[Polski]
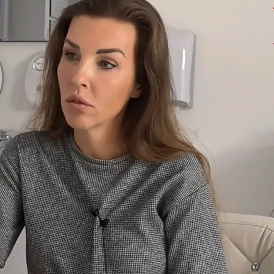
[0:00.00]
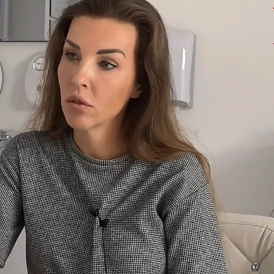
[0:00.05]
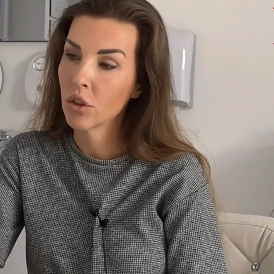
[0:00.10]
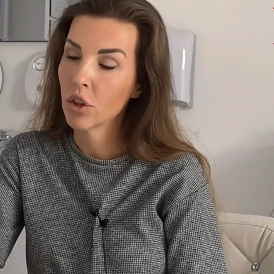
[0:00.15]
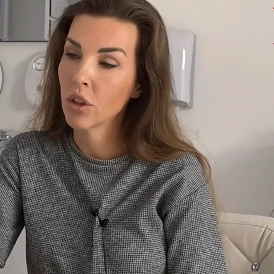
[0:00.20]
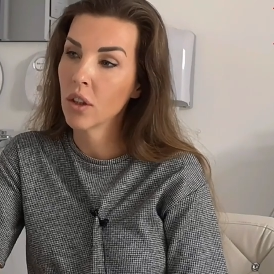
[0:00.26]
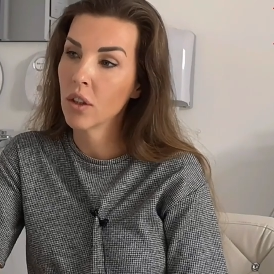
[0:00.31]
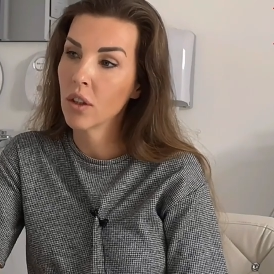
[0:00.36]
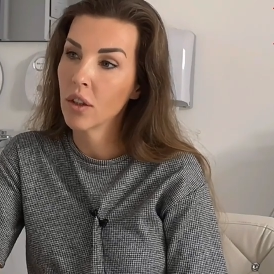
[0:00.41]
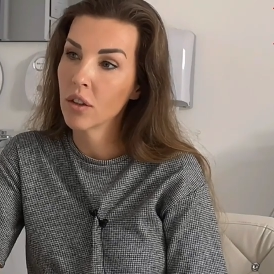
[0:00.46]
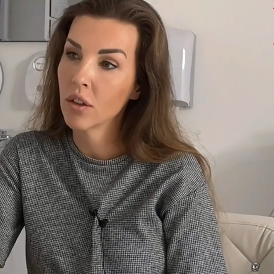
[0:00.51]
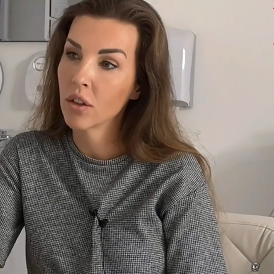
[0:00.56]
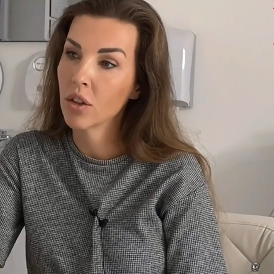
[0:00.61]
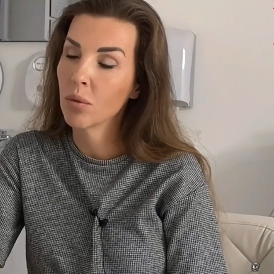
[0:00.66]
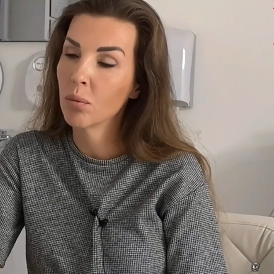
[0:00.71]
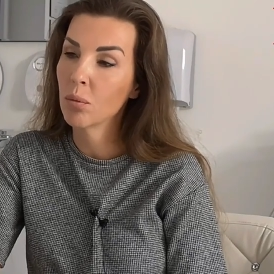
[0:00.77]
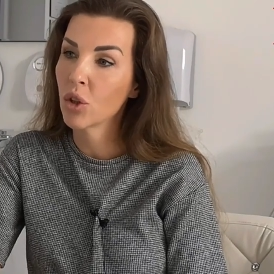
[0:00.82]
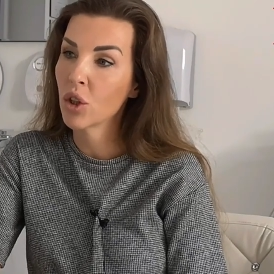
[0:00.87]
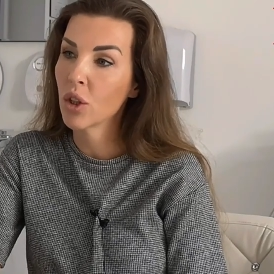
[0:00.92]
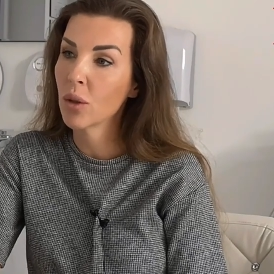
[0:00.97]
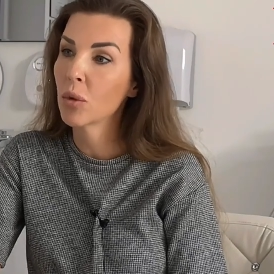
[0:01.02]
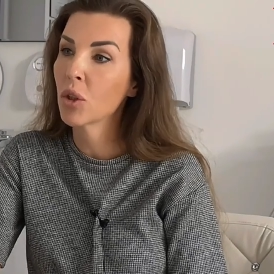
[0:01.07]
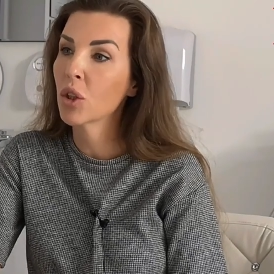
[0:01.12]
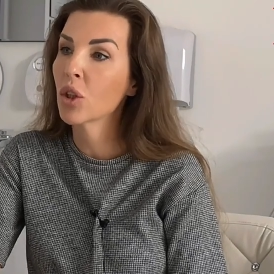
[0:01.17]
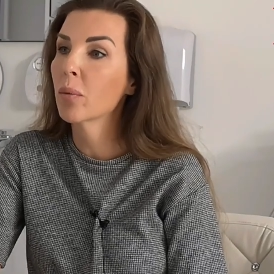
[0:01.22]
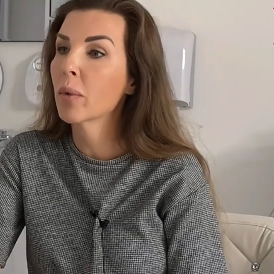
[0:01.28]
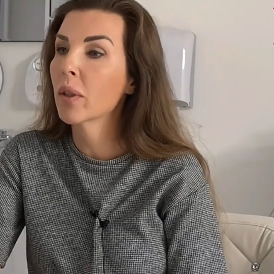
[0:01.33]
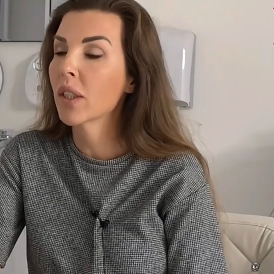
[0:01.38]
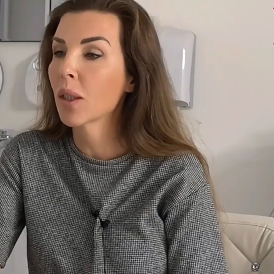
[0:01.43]
Czy ten enzym możemy
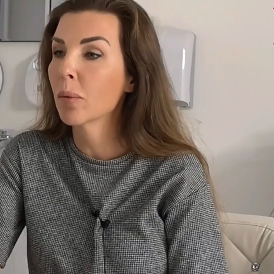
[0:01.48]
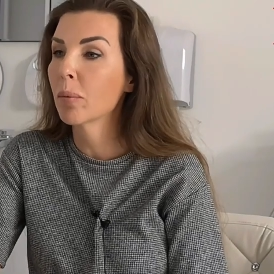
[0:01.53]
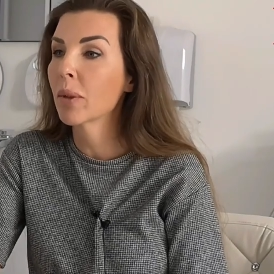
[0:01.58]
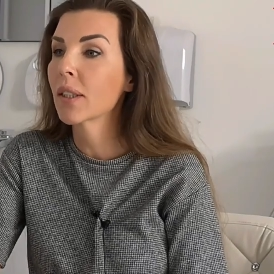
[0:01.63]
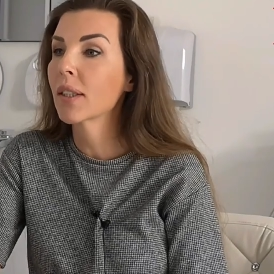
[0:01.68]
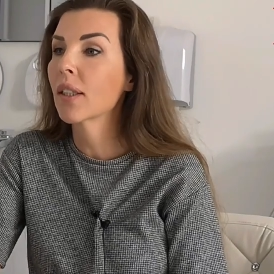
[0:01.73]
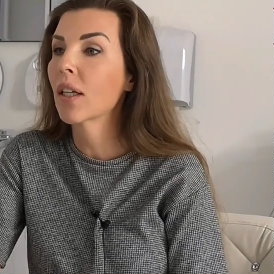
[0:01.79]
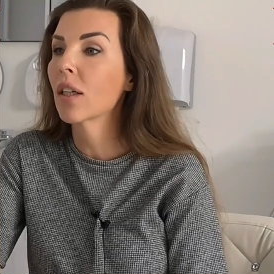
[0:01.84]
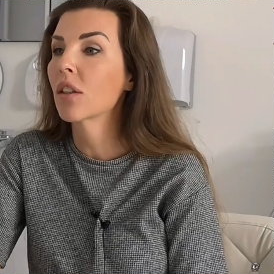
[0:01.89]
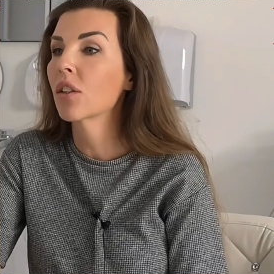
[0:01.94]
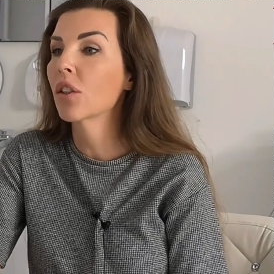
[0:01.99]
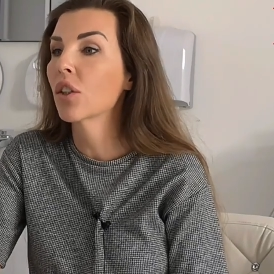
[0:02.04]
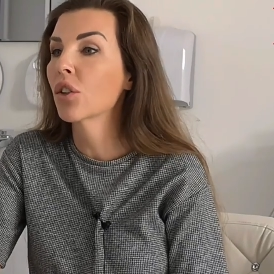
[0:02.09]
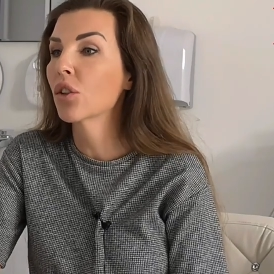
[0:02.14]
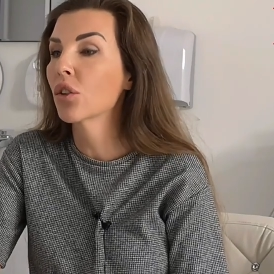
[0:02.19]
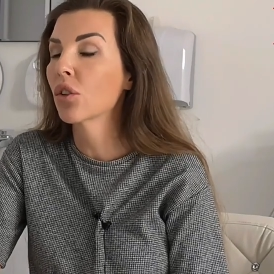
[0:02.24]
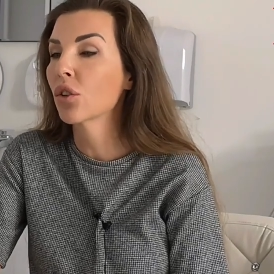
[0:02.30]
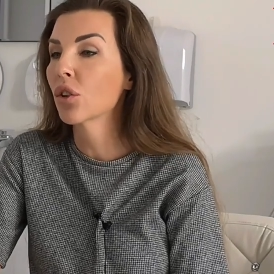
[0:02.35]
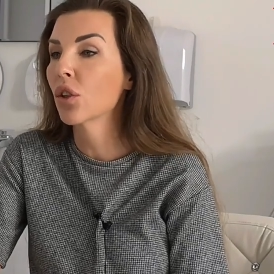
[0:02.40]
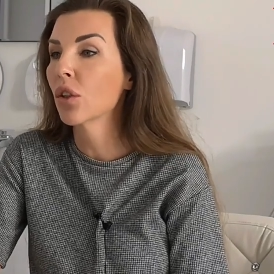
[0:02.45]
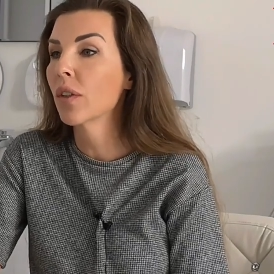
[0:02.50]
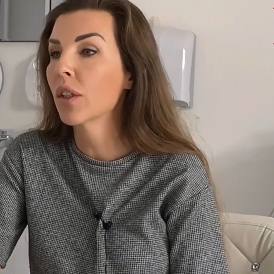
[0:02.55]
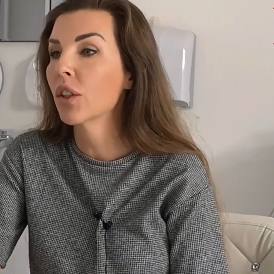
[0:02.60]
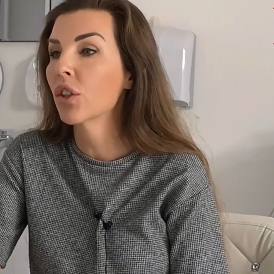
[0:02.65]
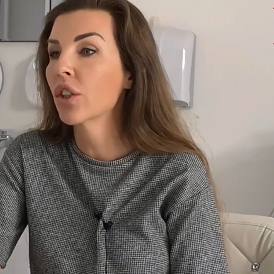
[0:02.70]
sobie tak bezkarnie stosować,